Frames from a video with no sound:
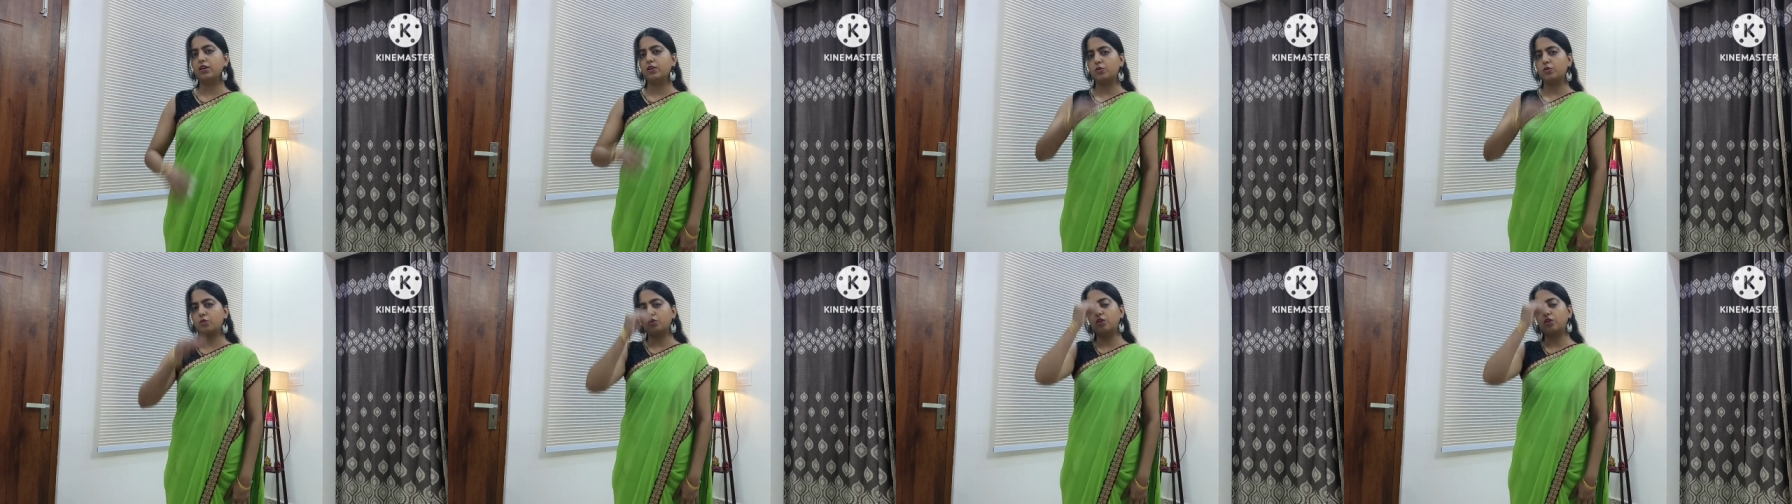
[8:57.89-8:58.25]

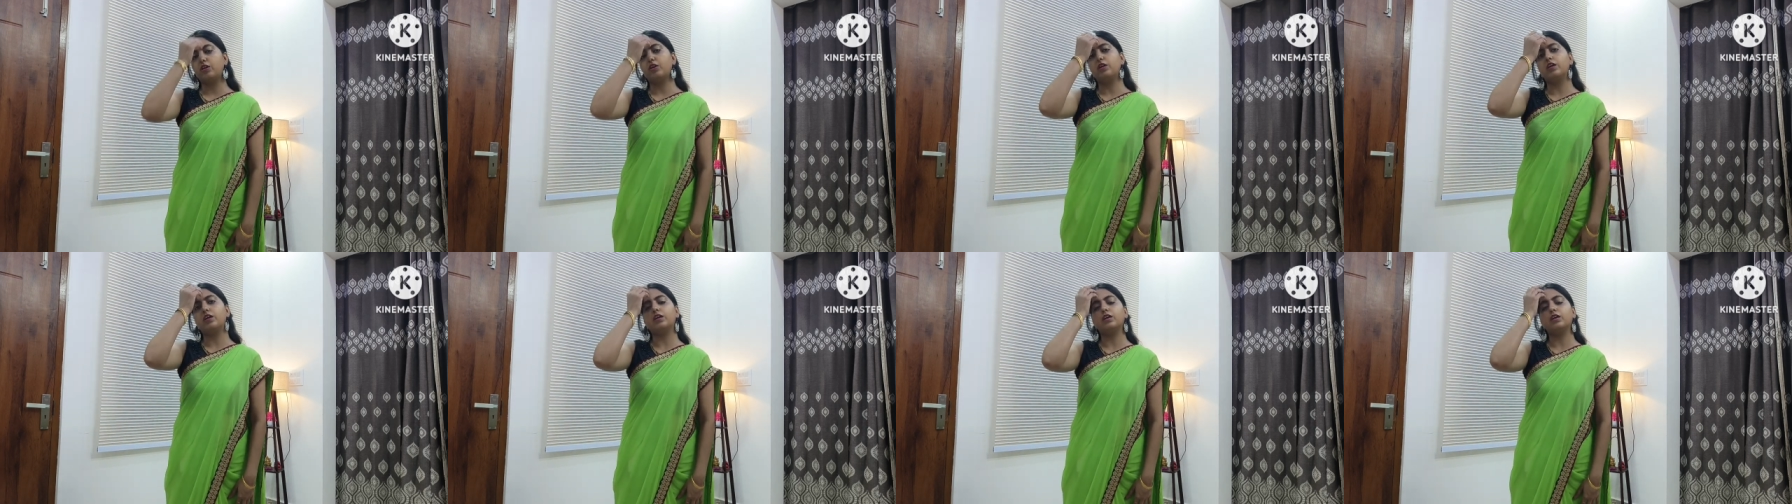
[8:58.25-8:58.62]
क्योंकि
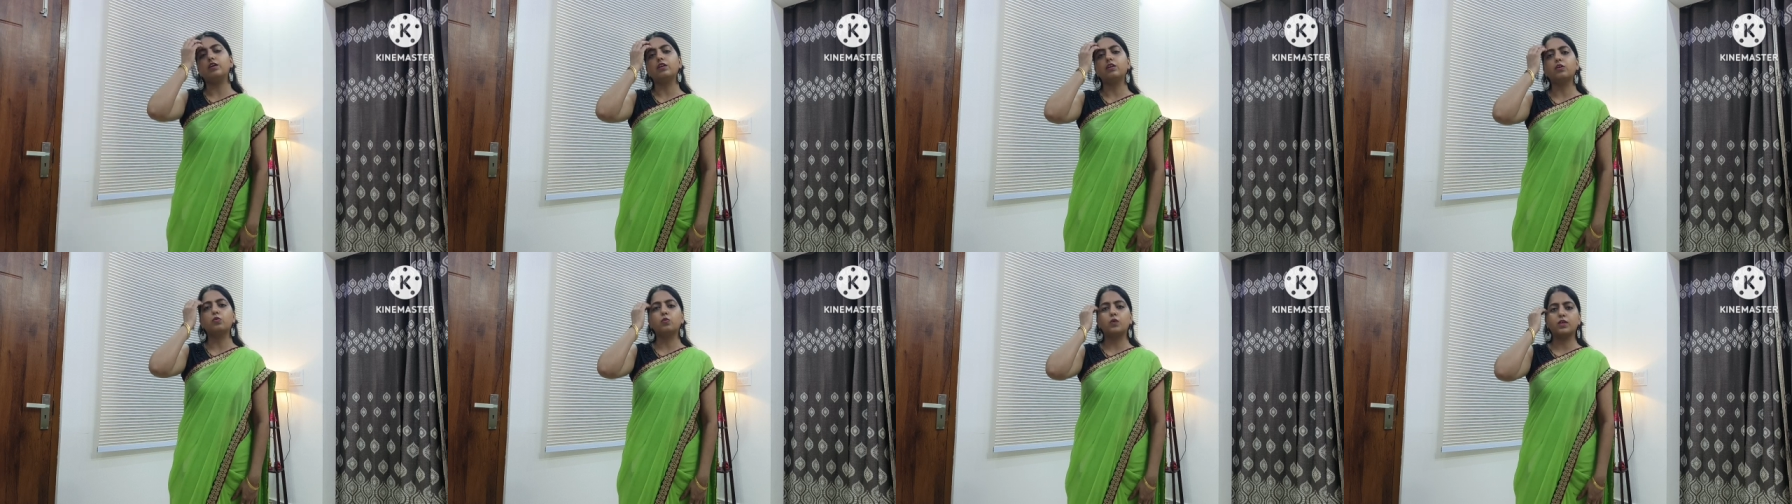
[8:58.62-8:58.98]

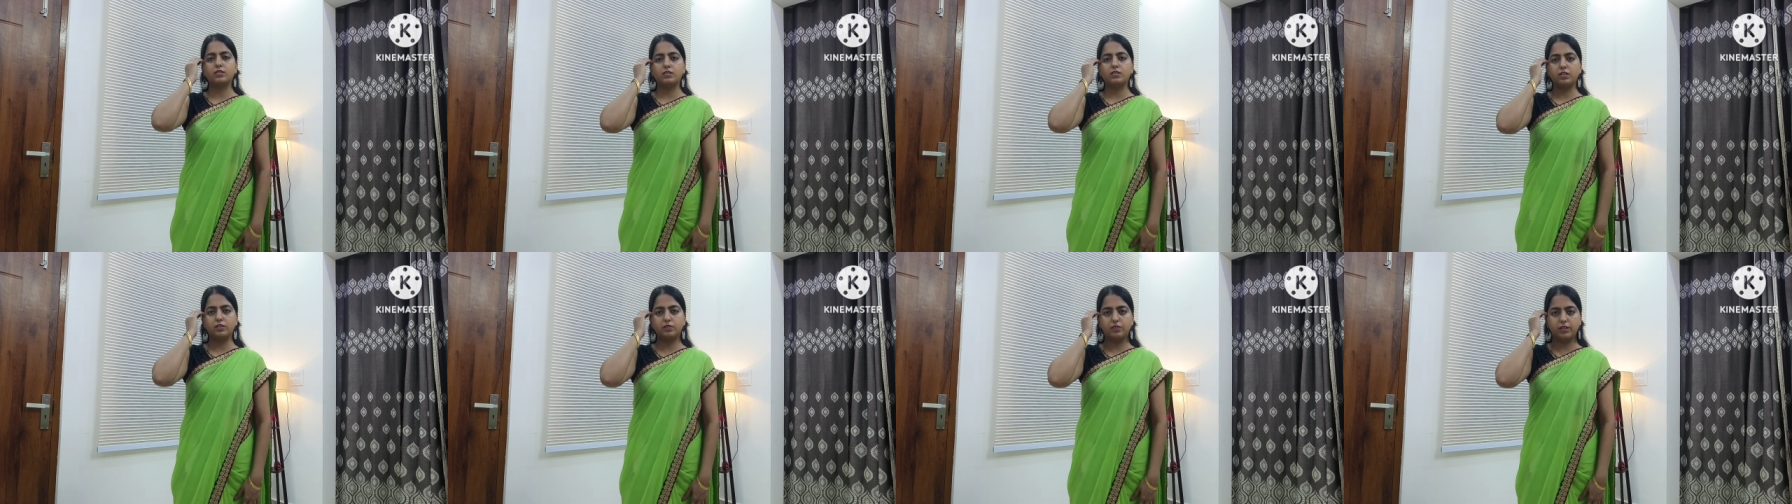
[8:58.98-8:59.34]
ये
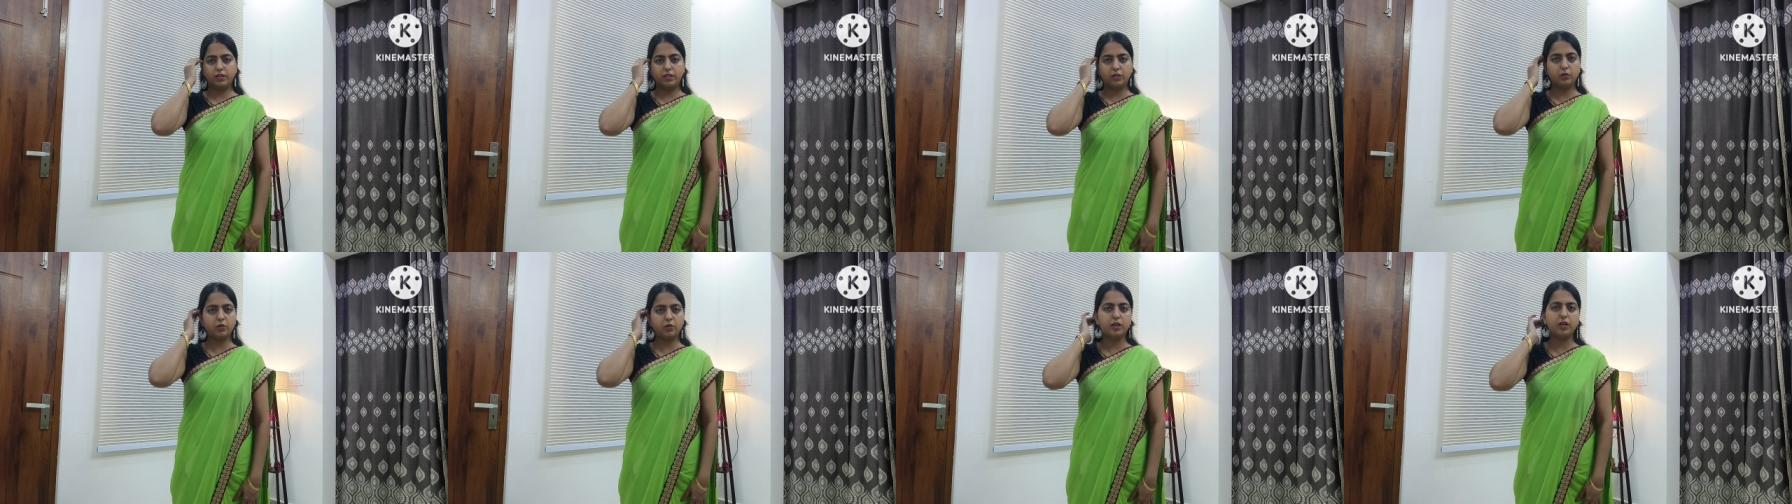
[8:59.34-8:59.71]
रिक्वेस्टेड
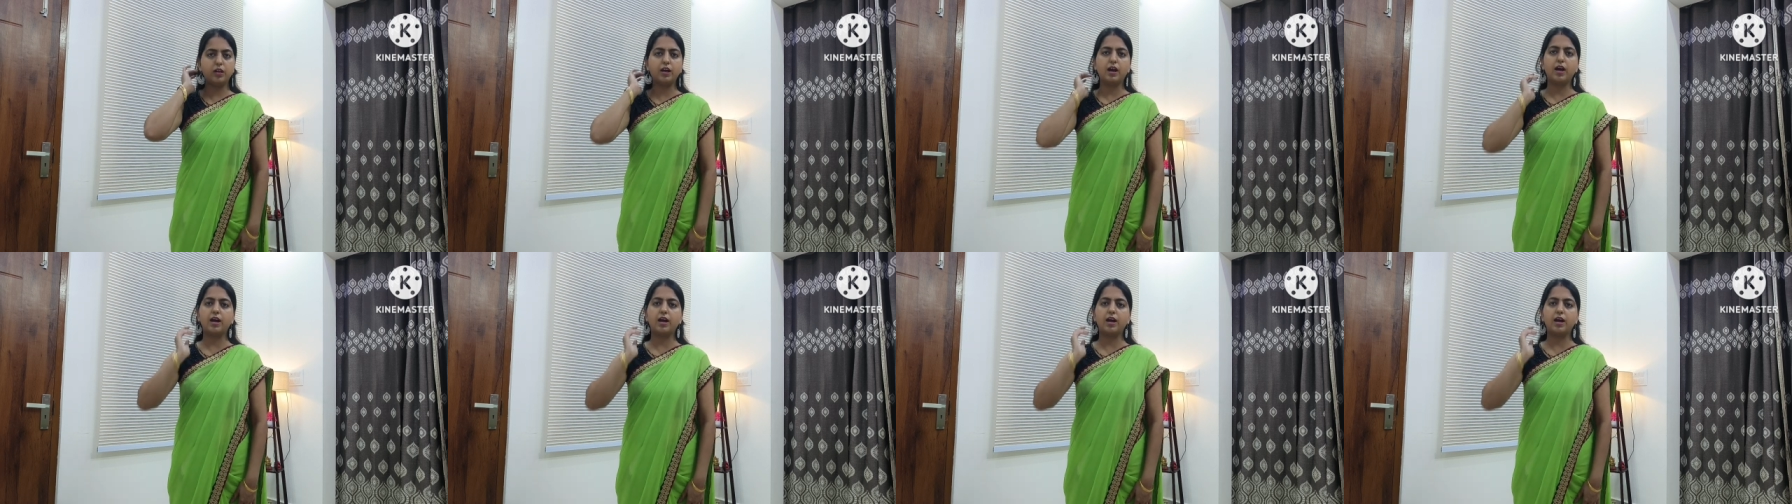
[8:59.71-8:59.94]
वीडियो है